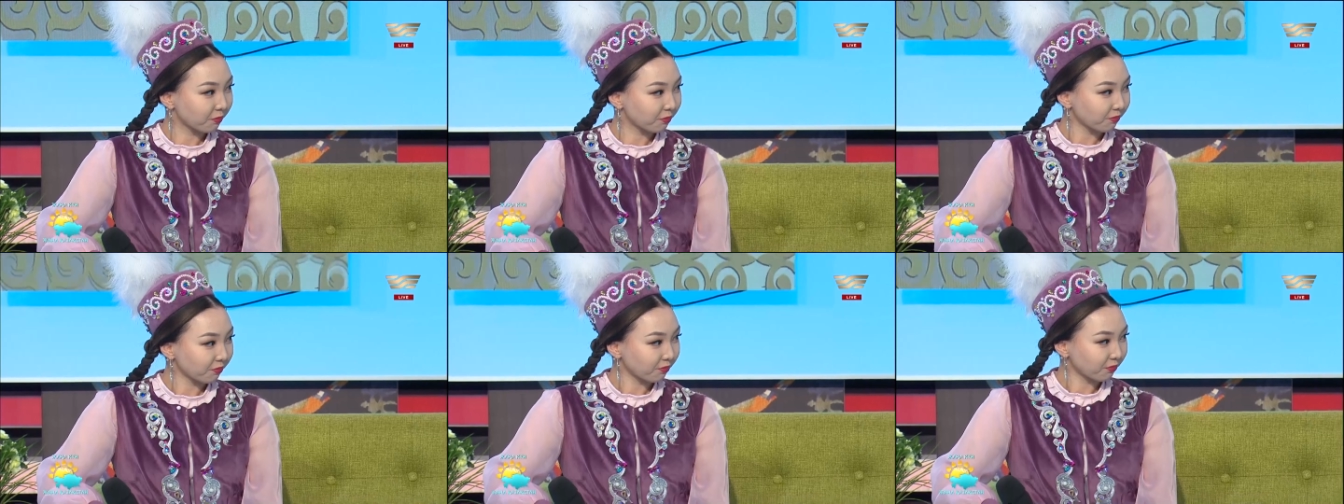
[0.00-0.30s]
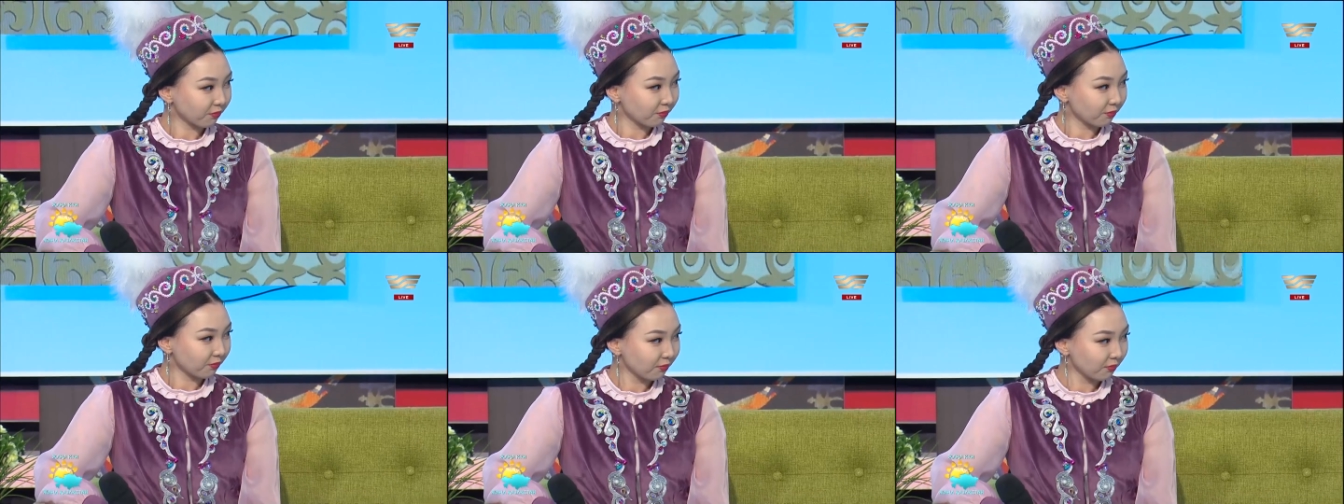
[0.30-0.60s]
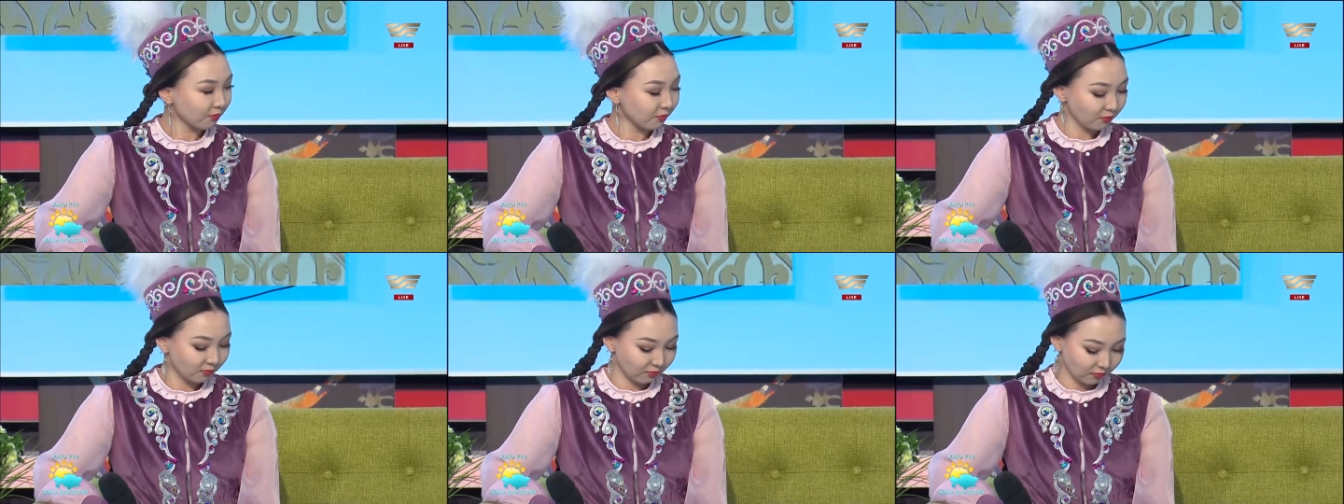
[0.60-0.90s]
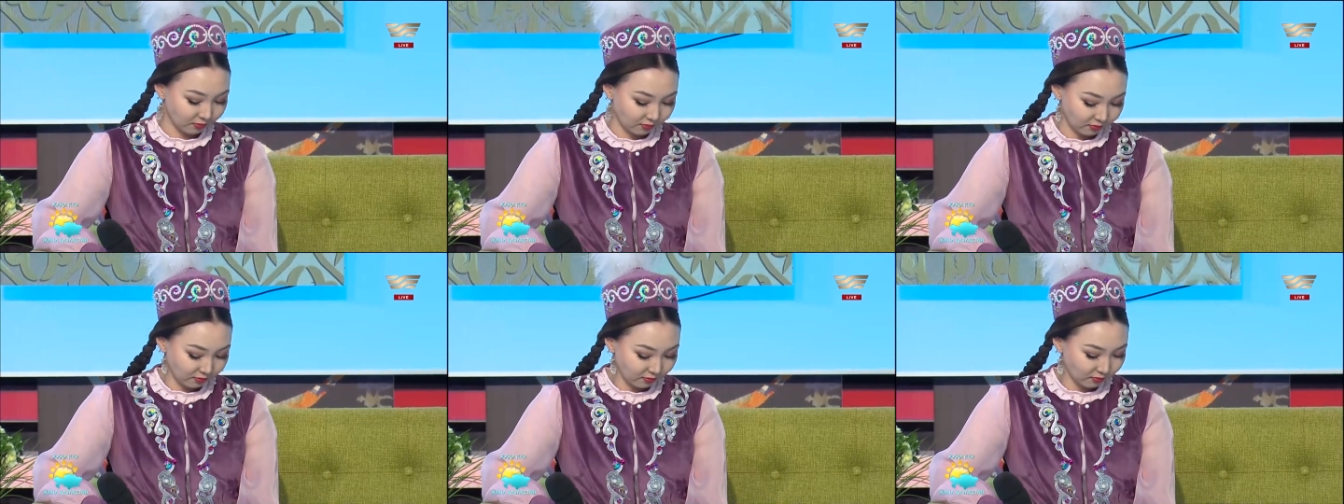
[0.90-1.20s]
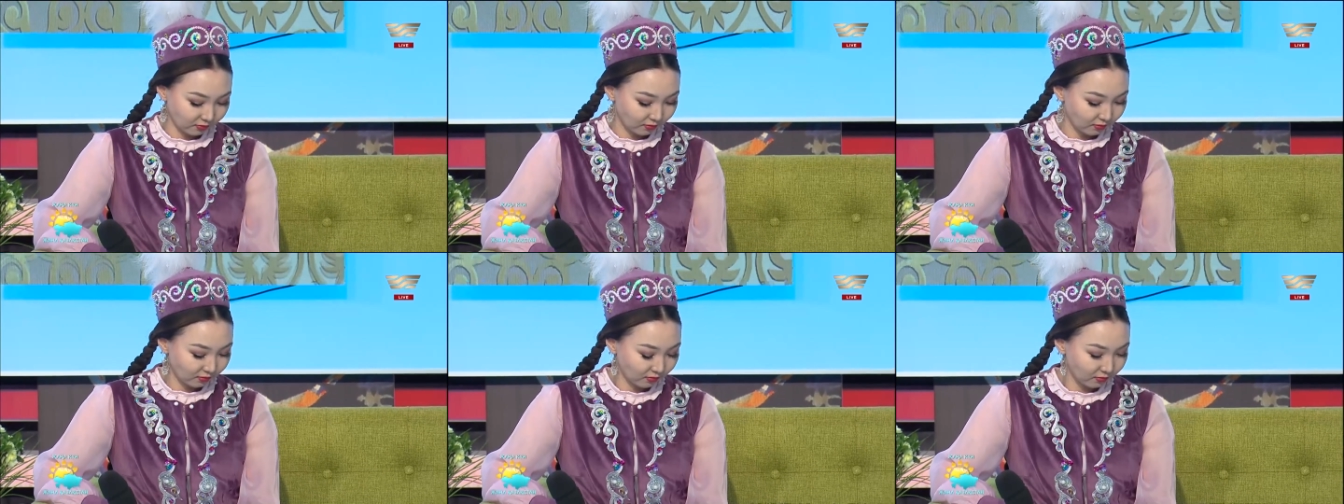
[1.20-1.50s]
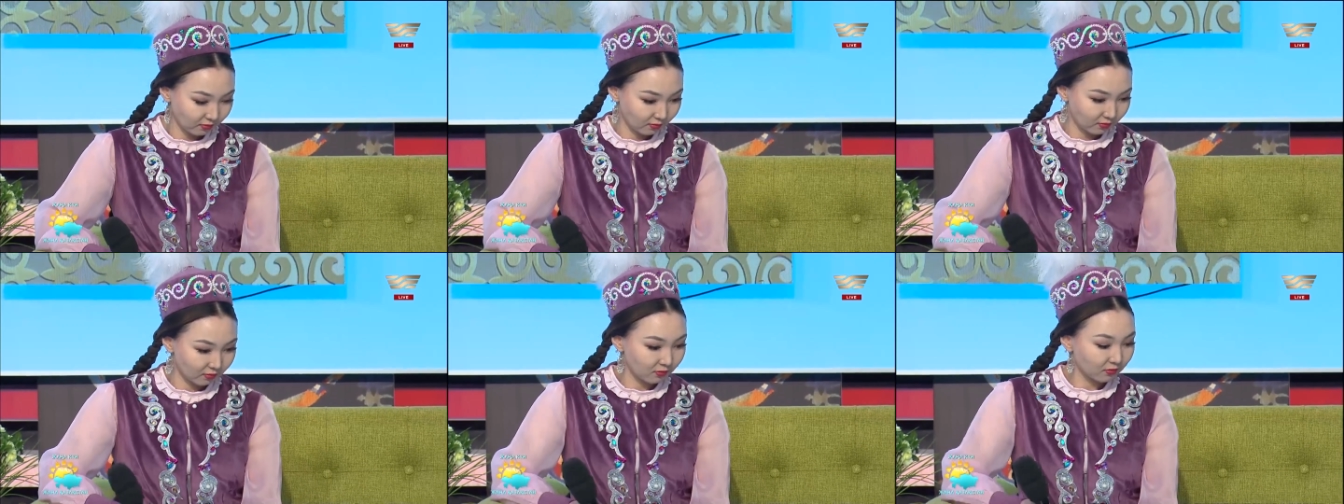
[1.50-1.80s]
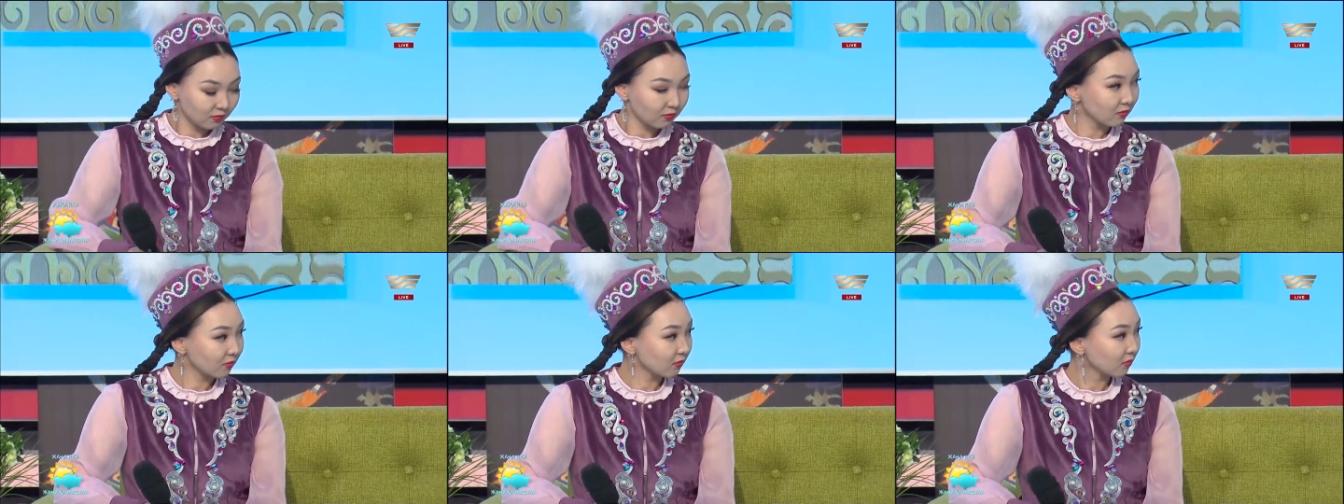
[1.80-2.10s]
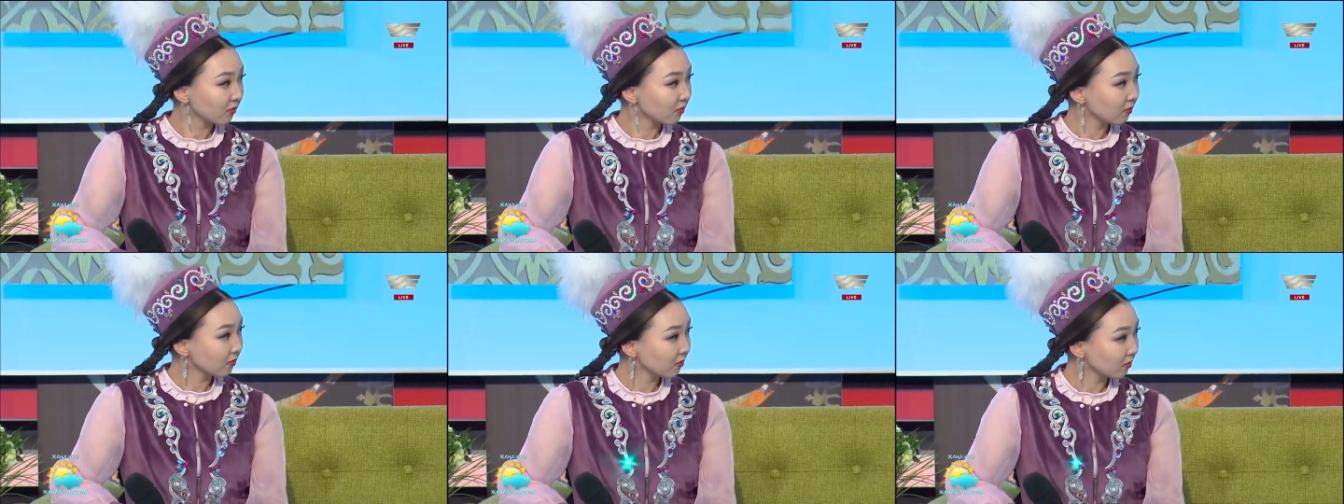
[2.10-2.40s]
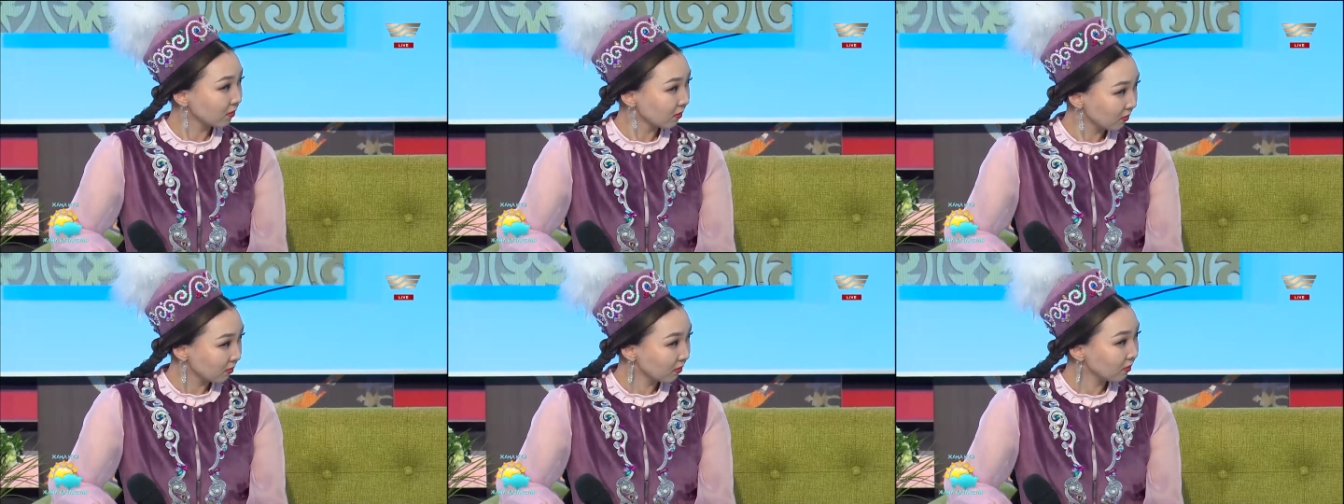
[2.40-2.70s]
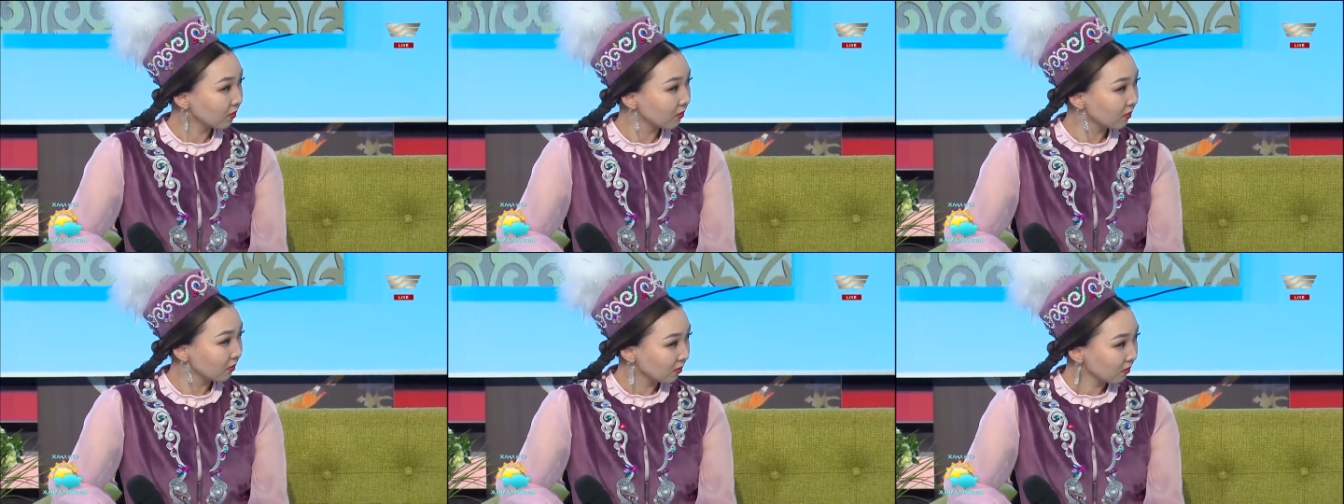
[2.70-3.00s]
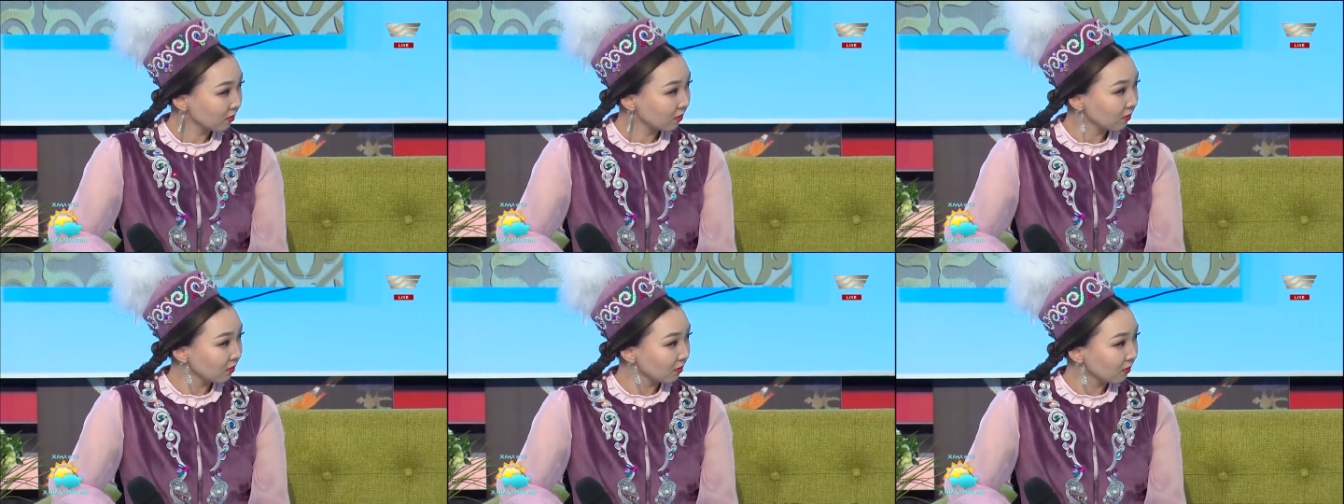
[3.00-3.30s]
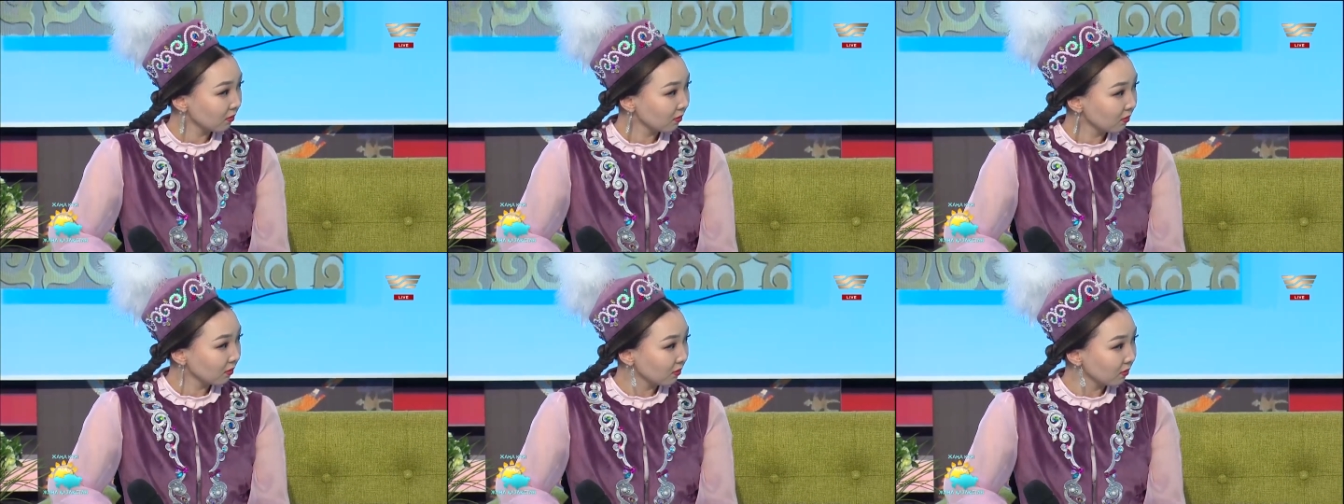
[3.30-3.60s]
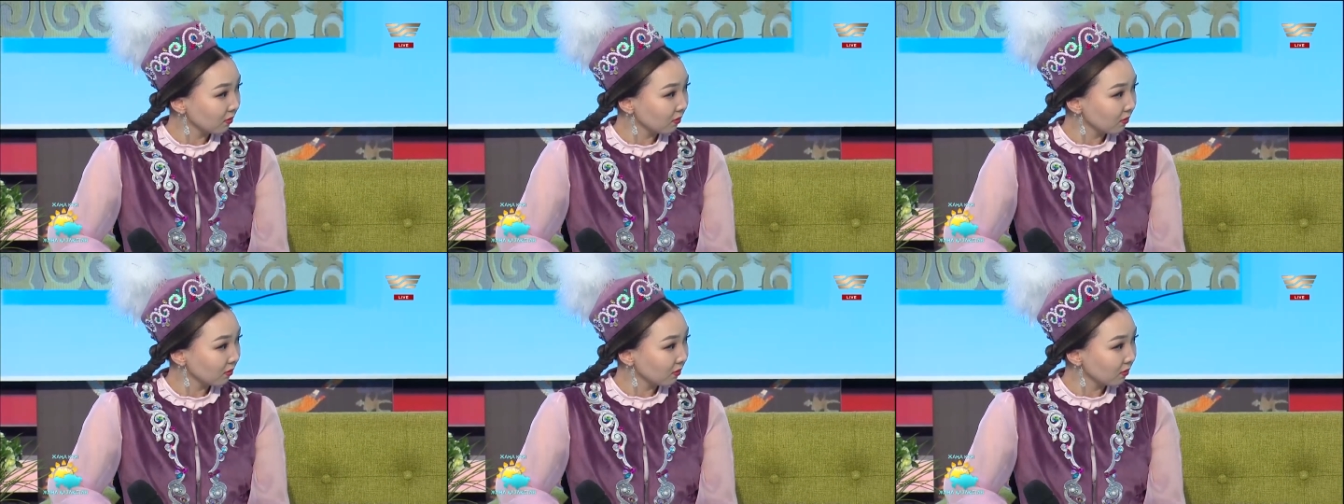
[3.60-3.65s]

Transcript: я знаю, что мы с тобой разговаривали уже об этом, про Розу